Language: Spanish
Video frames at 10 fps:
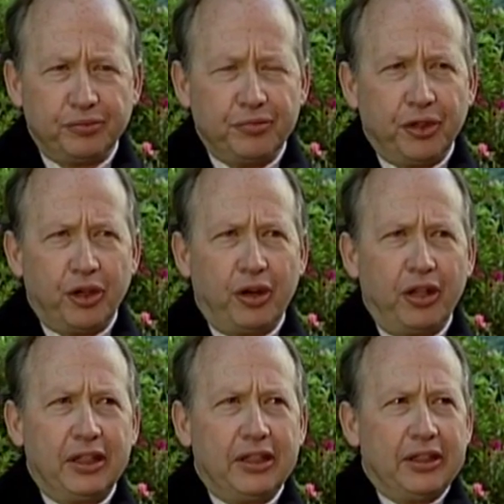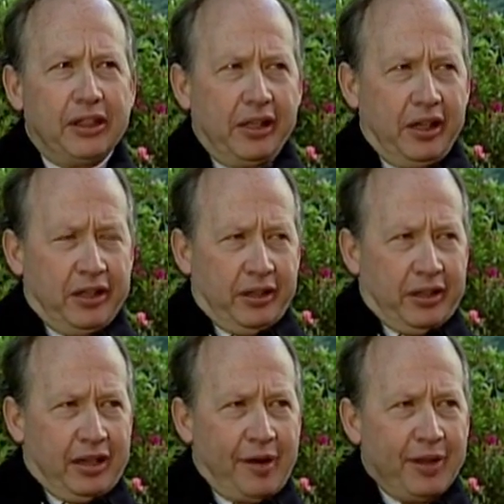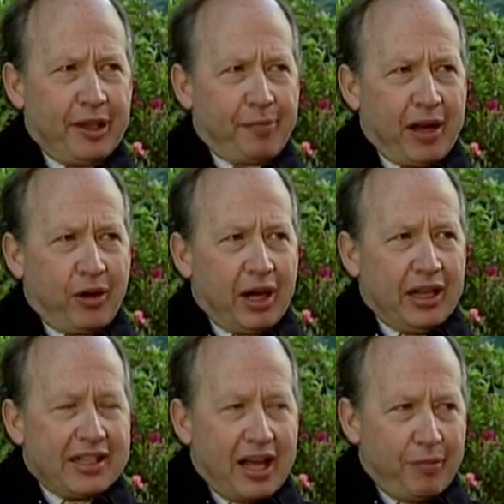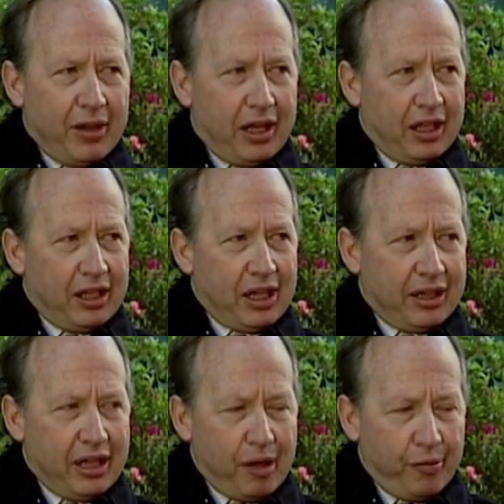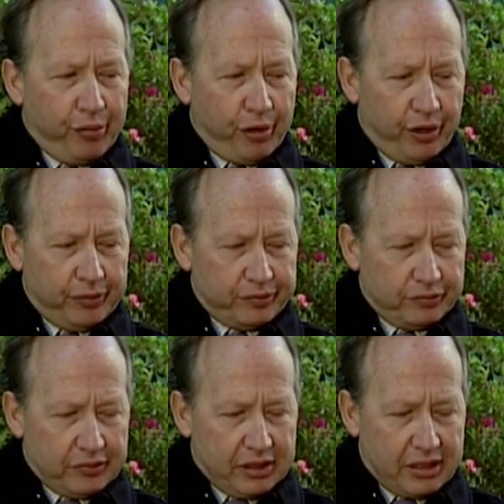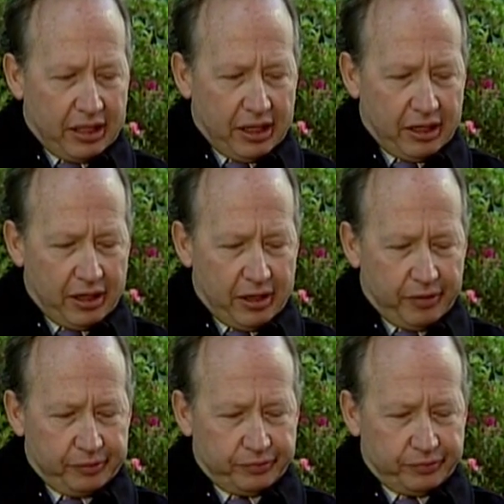yo realmente para organizarme en el tiempo, este,